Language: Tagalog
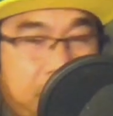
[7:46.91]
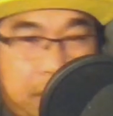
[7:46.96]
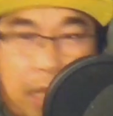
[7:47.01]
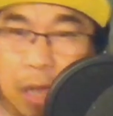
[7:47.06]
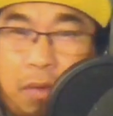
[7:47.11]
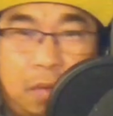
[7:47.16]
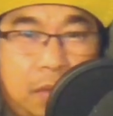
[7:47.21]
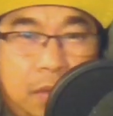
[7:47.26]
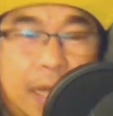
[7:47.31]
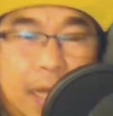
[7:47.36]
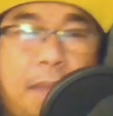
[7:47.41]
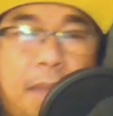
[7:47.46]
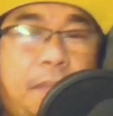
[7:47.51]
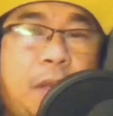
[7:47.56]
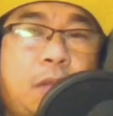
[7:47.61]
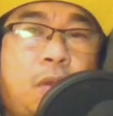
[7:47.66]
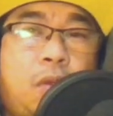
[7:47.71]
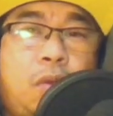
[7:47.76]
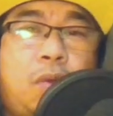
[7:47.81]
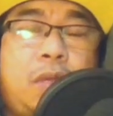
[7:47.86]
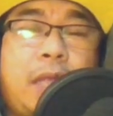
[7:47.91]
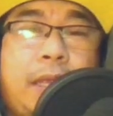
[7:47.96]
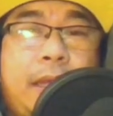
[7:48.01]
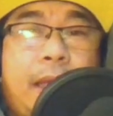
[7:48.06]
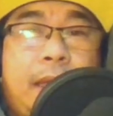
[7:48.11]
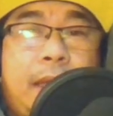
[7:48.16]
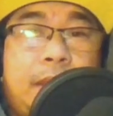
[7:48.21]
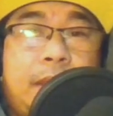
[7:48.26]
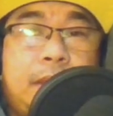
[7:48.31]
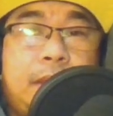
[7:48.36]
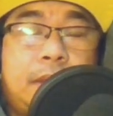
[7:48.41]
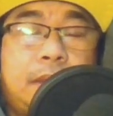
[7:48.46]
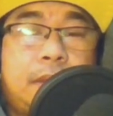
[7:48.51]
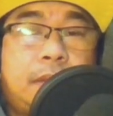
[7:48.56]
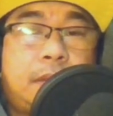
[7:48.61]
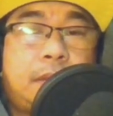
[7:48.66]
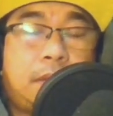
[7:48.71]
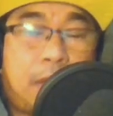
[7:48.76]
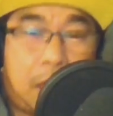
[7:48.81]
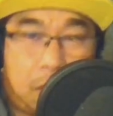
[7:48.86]
Ganon din ang pagdududa niya.
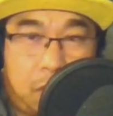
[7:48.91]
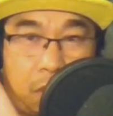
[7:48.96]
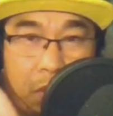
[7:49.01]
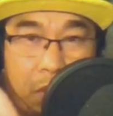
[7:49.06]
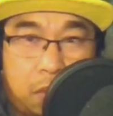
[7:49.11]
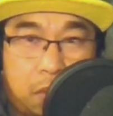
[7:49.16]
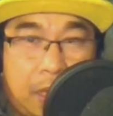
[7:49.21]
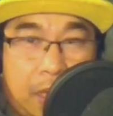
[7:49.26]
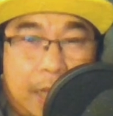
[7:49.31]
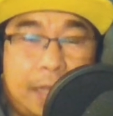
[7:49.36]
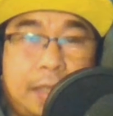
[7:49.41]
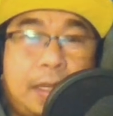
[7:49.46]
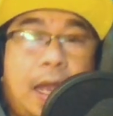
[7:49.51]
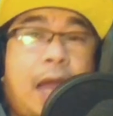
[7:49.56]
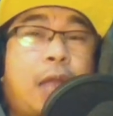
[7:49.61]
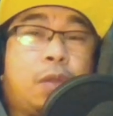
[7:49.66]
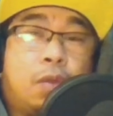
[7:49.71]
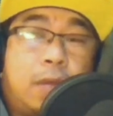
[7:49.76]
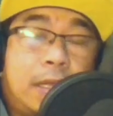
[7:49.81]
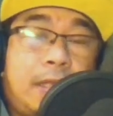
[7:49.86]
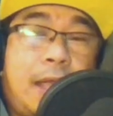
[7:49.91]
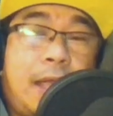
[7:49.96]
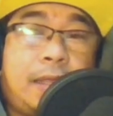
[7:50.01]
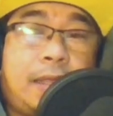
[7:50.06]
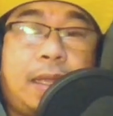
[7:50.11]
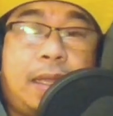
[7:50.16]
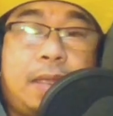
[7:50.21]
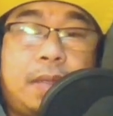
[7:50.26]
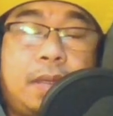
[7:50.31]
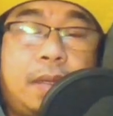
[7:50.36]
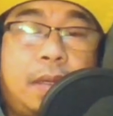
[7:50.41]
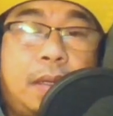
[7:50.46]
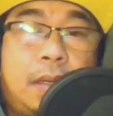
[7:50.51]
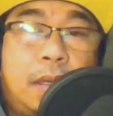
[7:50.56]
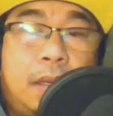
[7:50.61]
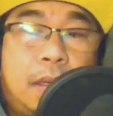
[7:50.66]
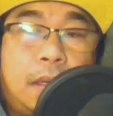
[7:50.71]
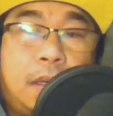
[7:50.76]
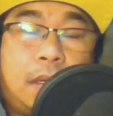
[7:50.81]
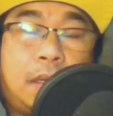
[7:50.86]
Nagdududa rin siya katulad natin
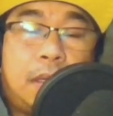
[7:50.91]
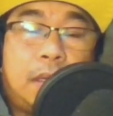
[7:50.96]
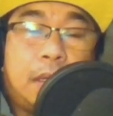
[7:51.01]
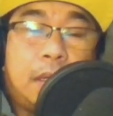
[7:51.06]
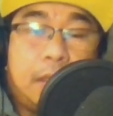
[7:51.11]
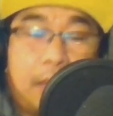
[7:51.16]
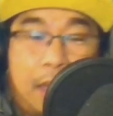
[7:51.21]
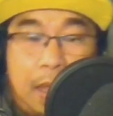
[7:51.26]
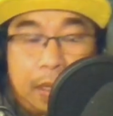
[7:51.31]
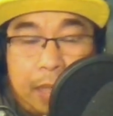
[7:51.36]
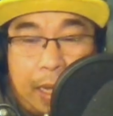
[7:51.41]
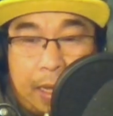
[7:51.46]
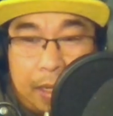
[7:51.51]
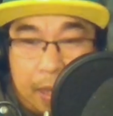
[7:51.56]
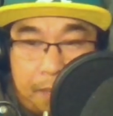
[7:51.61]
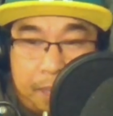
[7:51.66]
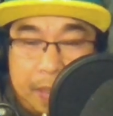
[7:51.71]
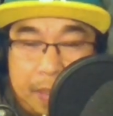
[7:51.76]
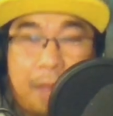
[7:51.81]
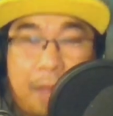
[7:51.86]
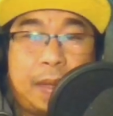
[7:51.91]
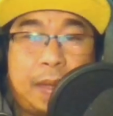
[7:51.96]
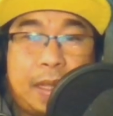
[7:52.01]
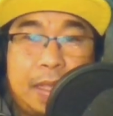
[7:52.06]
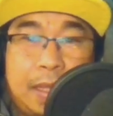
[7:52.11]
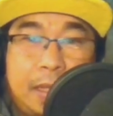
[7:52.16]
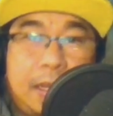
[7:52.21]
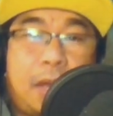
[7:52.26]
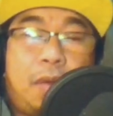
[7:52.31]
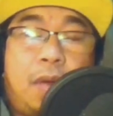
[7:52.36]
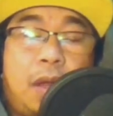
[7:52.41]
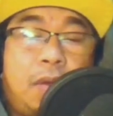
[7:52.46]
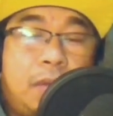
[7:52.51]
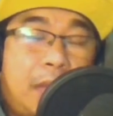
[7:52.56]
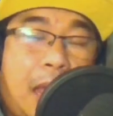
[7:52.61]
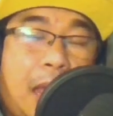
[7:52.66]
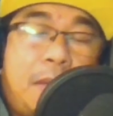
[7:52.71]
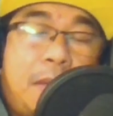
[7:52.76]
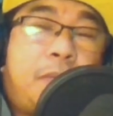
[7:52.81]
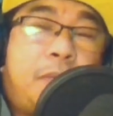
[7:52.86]
na talagang pinaparinig niya kung
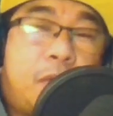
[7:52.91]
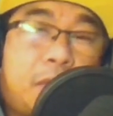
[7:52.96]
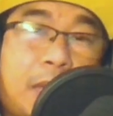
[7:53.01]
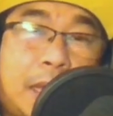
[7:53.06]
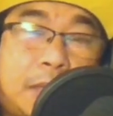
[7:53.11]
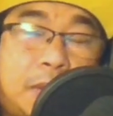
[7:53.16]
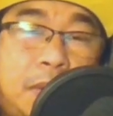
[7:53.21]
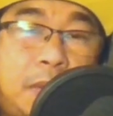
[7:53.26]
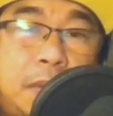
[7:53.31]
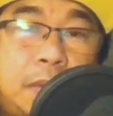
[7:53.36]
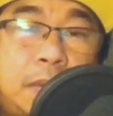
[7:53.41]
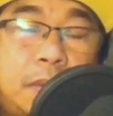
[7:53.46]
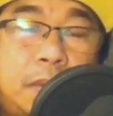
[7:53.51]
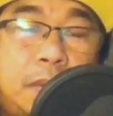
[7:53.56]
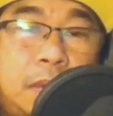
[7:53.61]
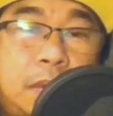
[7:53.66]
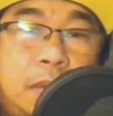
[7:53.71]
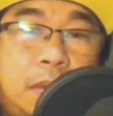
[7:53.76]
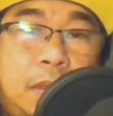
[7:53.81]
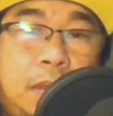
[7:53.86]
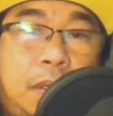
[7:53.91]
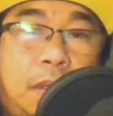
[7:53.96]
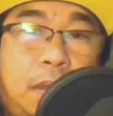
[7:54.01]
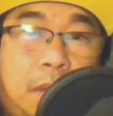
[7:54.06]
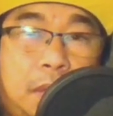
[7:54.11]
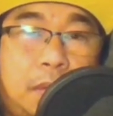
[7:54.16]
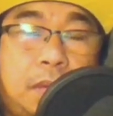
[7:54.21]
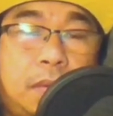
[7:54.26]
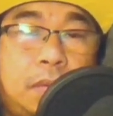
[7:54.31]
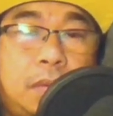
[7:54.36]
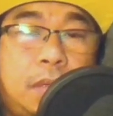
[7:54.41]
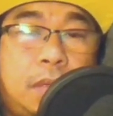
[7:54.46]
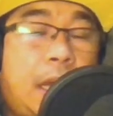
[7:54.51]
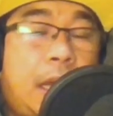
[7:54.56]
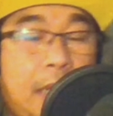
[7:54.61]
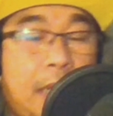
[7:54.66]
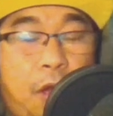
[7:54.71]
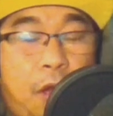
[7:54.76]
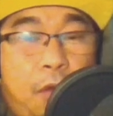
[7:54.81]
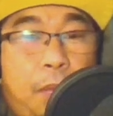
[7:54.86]
anong tamang proseso. Oh,
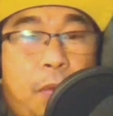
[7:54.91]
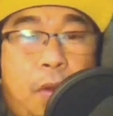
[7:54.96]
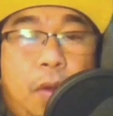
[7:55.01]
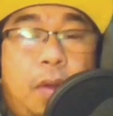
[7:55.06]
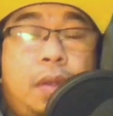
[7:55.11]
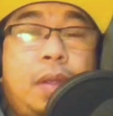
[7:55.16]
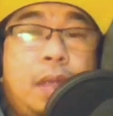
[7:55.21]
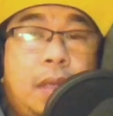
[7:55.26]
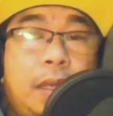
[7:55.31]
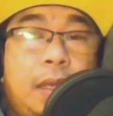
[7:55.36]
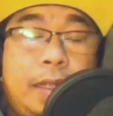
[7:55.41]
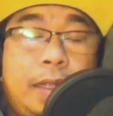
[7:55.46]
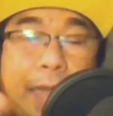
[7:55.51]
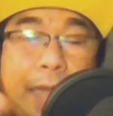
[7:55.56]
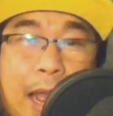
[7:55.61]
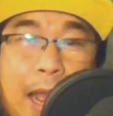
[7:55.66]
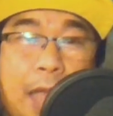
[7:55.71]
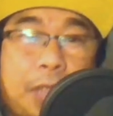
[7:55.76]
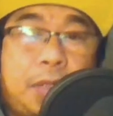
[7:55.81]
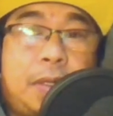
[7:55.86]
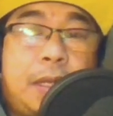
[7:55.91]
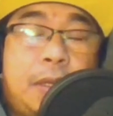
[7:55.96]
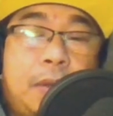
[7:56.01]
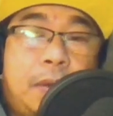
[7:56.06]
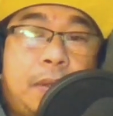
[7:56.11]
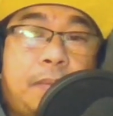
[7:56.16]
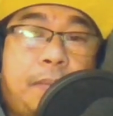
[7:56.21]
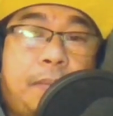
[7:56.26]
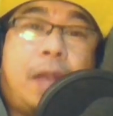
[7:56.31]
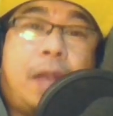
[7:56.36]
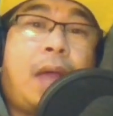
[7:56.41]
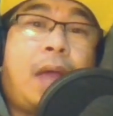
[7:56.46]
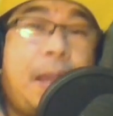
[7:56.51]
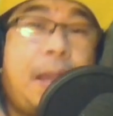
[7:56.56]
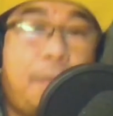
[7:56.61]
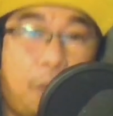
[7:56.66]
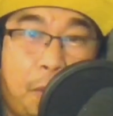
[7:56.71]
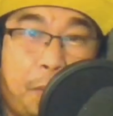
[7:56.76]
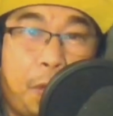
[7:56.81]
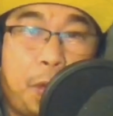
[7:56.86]
kaya ko po nireaksyonan yon. Pero
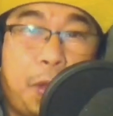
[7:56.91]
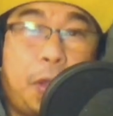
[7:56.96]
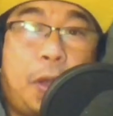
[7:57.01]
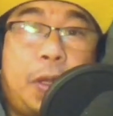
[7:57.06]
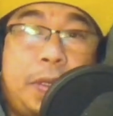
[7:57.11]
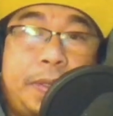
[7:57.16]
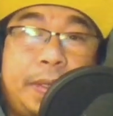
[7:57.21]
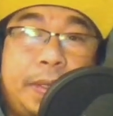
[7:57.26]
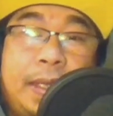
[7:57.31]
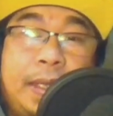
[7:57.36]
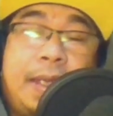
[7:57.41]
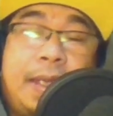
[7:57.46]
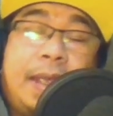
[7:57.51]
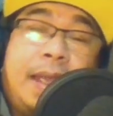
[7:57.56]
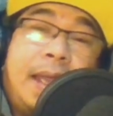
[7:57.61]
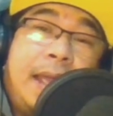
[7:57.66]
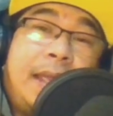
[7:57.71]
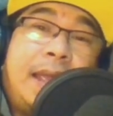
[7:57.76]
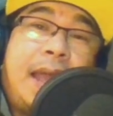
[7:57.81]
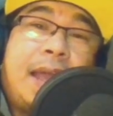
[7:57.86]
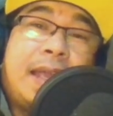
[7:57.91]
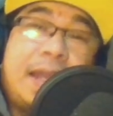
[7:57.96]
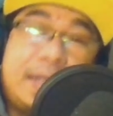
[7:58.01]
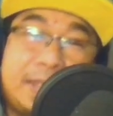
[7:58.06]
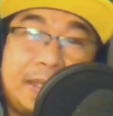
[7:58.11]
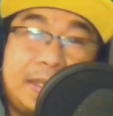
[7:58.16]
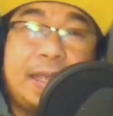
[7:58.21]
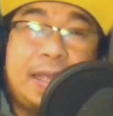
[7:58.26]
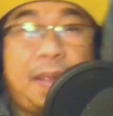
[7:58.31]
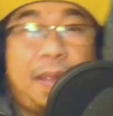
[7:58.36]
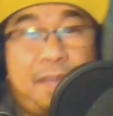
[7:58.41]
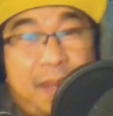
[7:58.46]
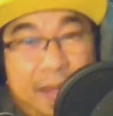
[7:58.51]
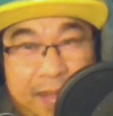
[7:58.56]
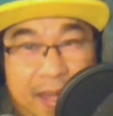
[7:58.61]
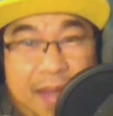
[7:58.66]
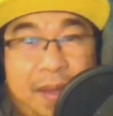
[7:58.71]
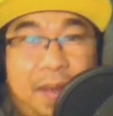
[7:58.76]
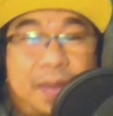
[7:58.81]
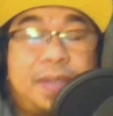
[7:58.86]
alam ko po yon, ay eh, against din kay
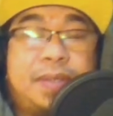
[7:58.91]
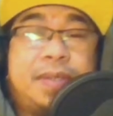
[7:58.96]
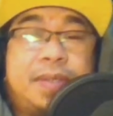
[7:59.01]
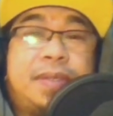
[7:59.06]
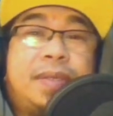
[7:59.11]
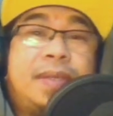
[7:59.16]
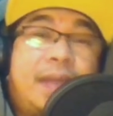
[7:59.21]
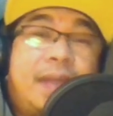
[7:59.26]
Bantag yon.